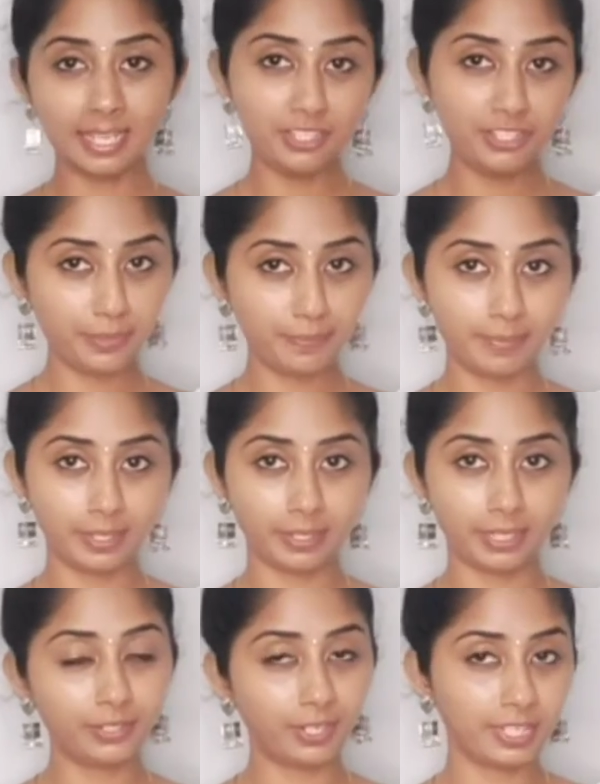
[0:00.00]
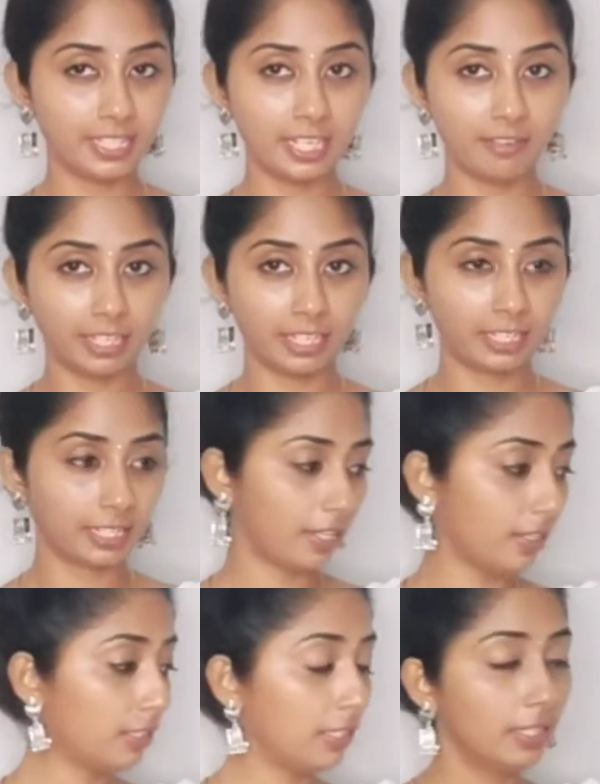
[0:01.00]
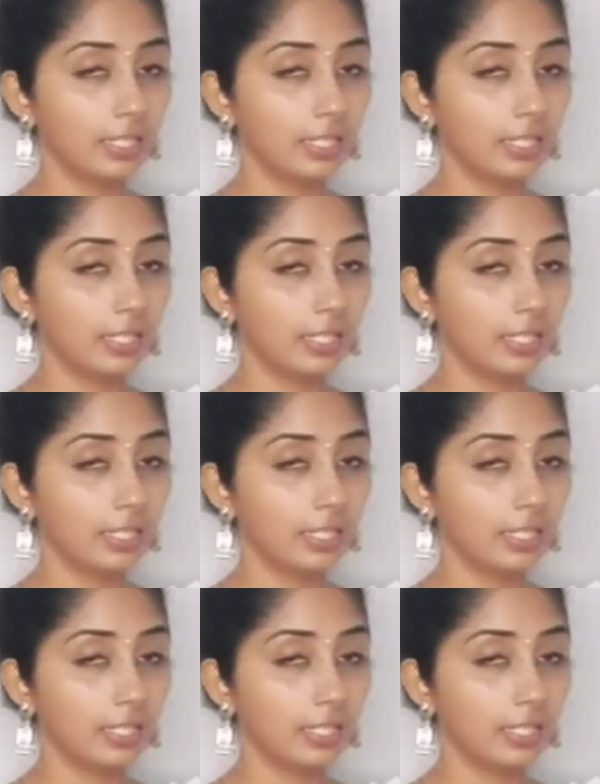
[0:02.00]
அண்ட் ஷிம்மர் இது ரெண்டு தான் நான் வாங்கியிருக்கேன்